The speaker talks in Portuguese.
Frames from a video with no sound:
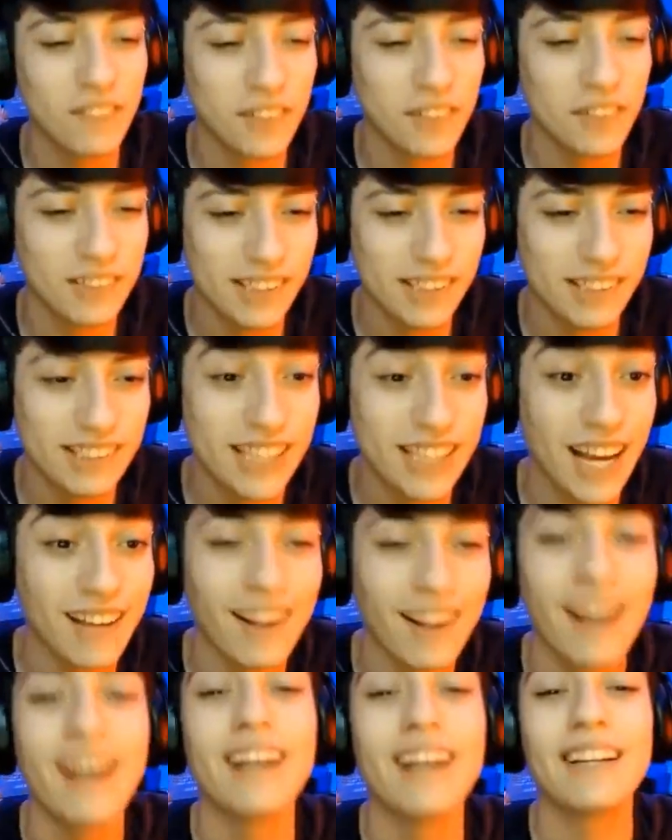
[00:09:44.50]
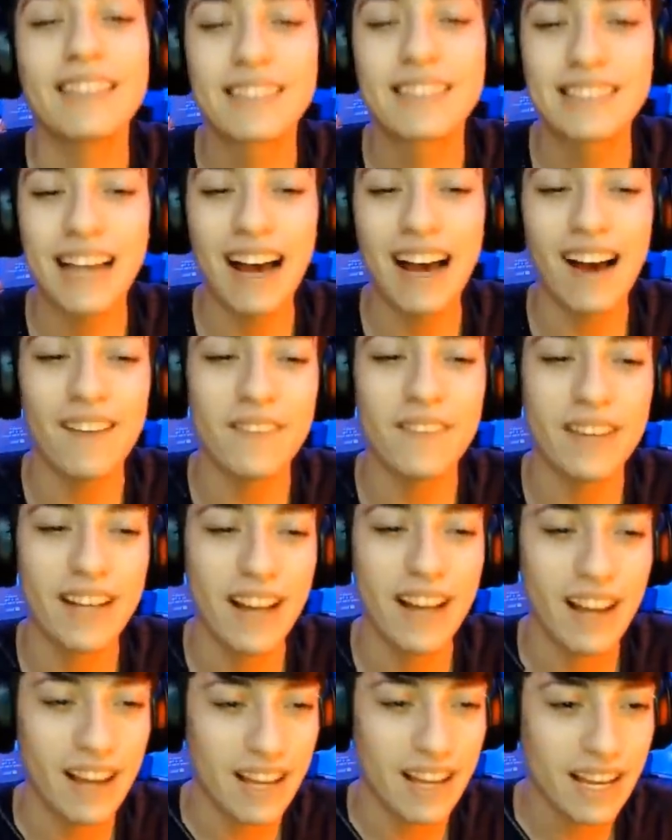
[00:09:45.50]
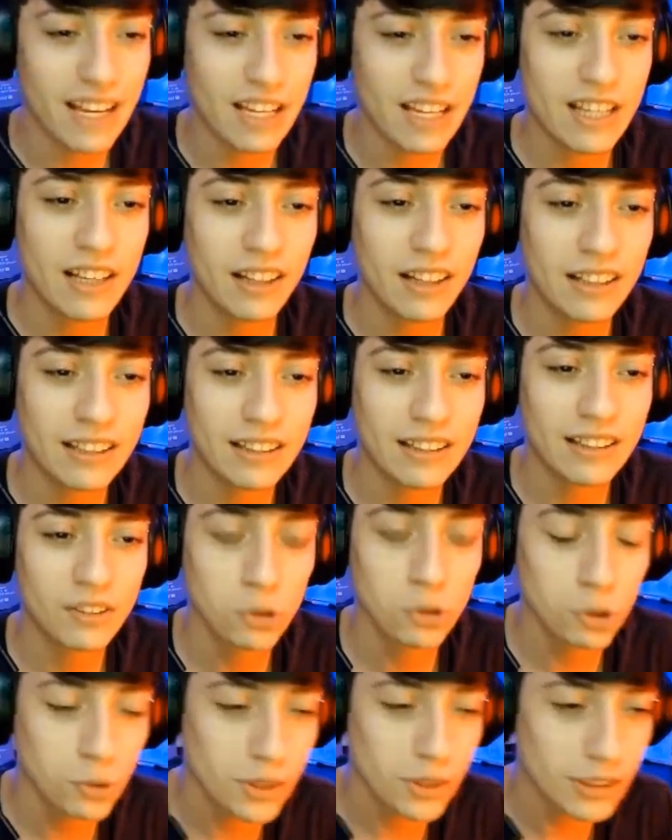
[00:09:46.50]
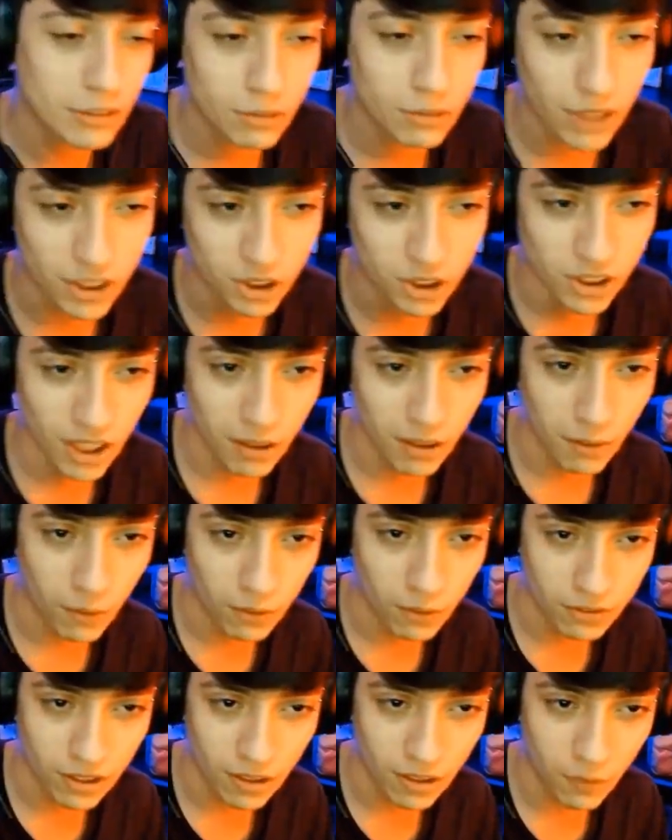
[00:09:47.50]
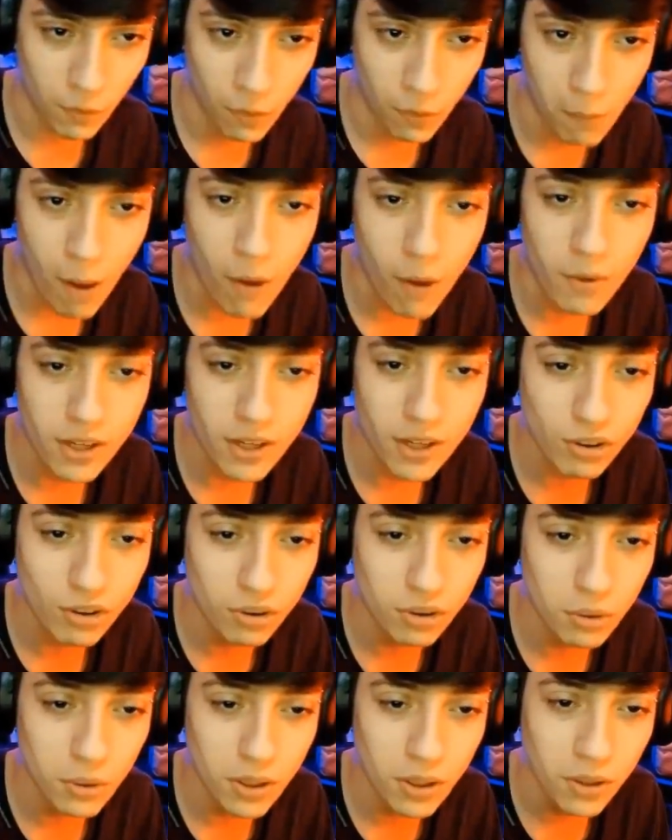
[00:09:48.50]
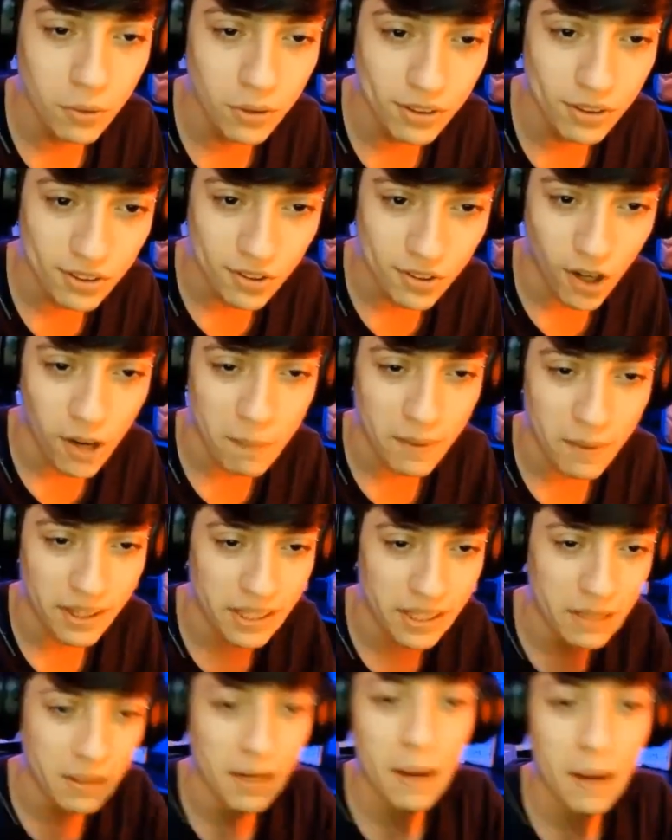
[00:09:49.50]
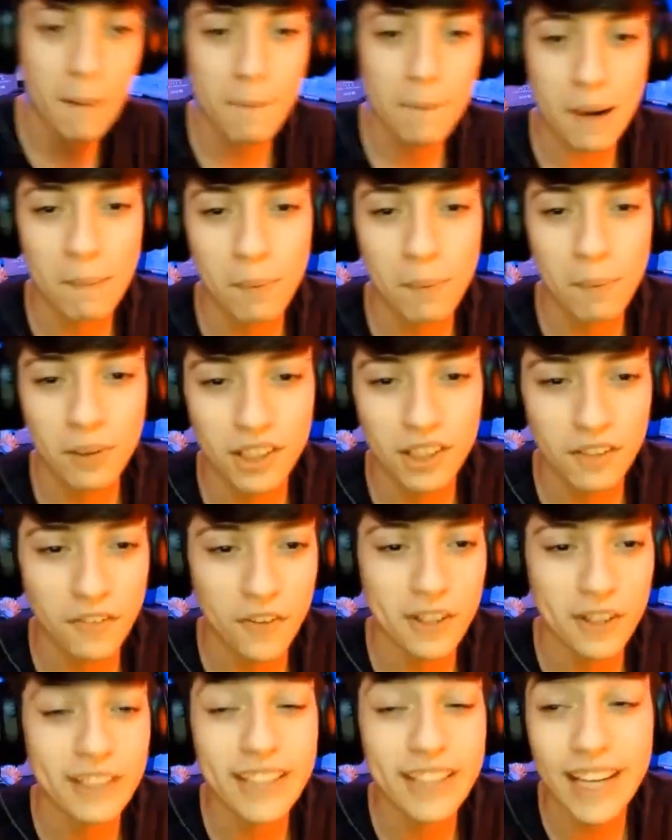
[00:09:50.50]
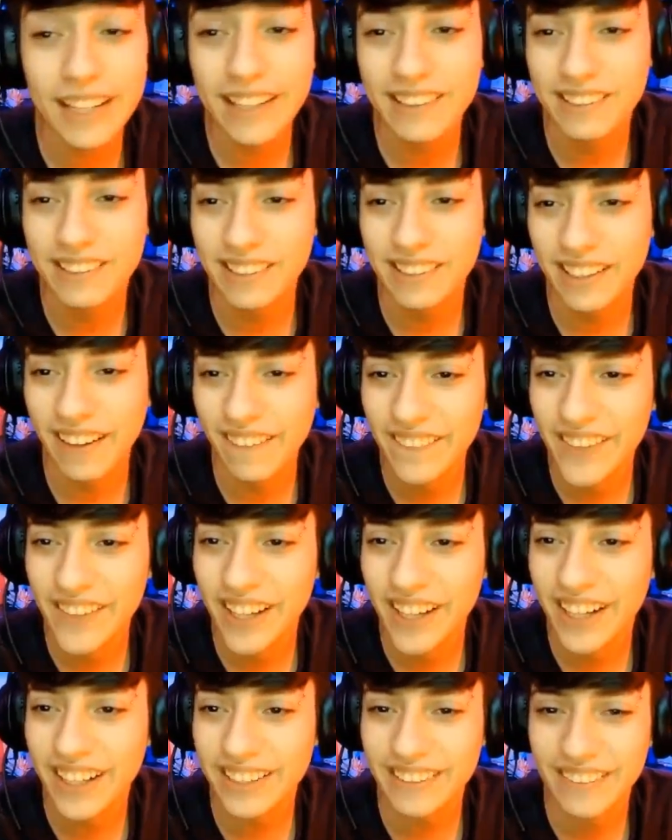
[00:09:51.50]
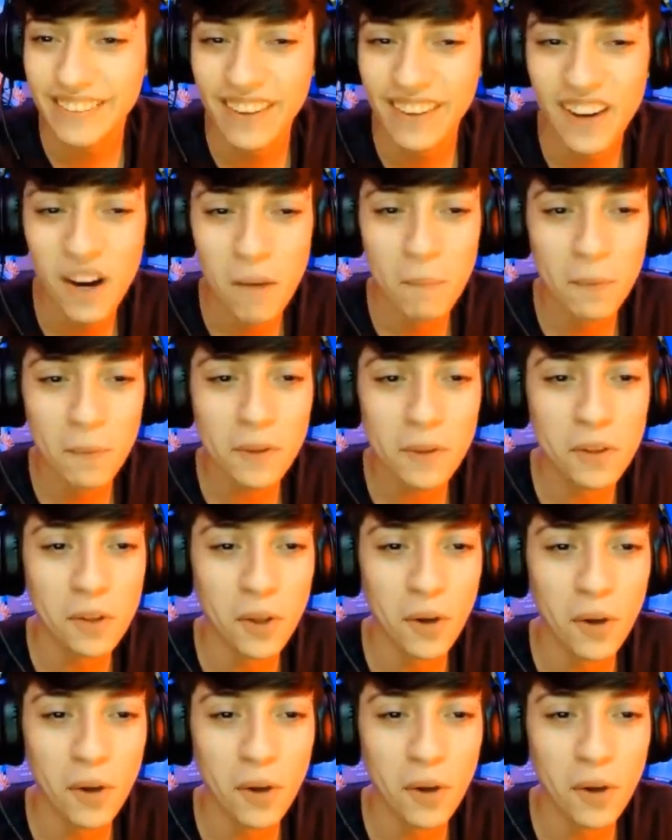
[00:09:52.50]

vocês já sabem, né? E tudo isso ajuda contra, com o Maurício e com o Scorpio aqui pra poder fortalecer, mano. Muito